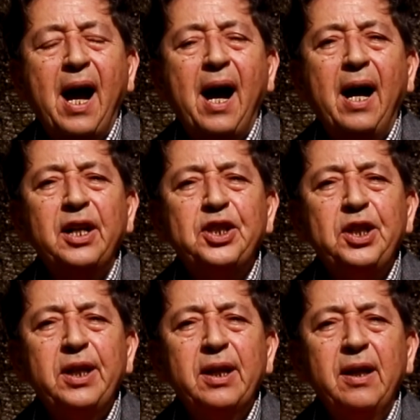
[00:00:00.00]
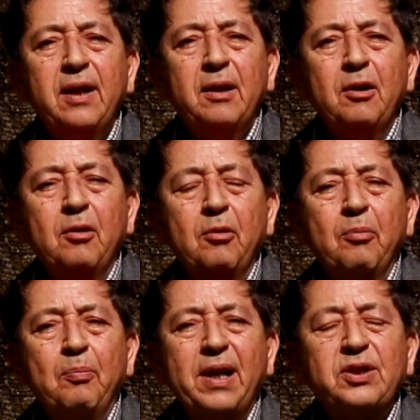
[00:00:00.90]
à agir
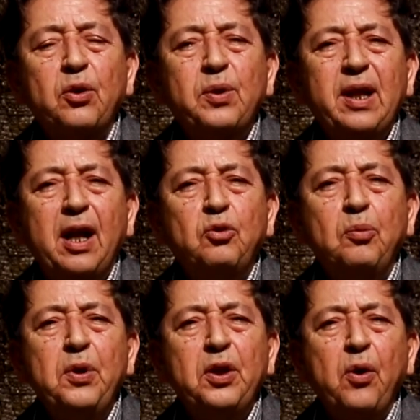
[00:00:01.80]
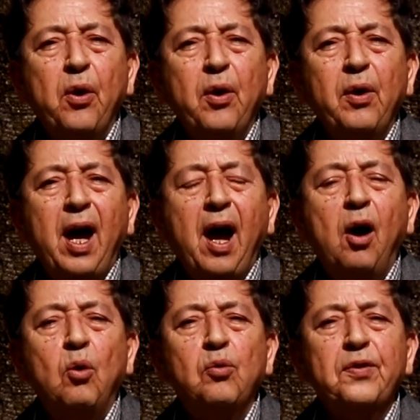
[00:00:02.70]
parce qu'il a de meilleur
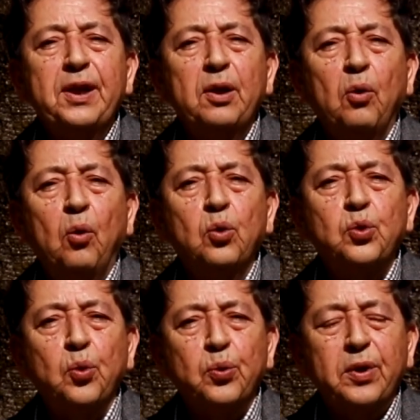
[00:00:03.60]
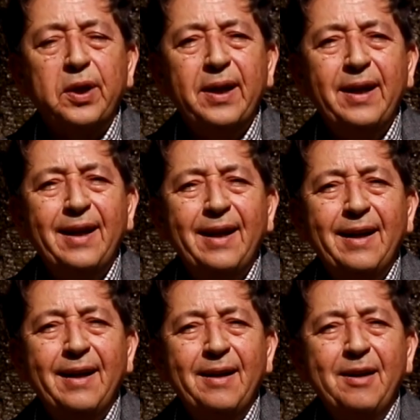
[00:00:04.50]
à offrir aux autres.
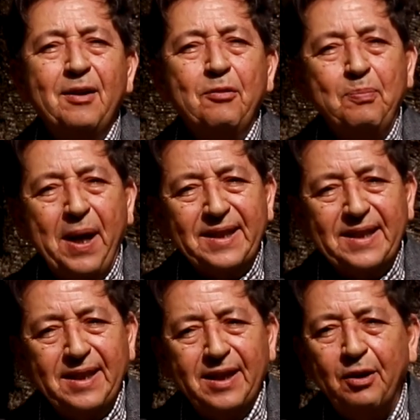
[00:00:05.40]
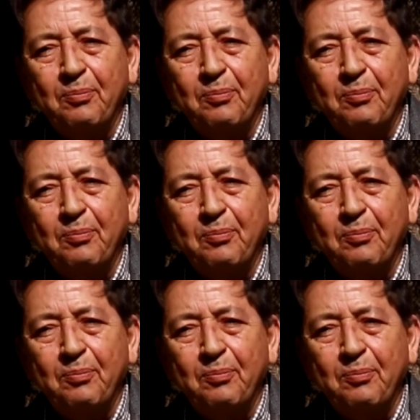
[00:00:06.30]
Merci.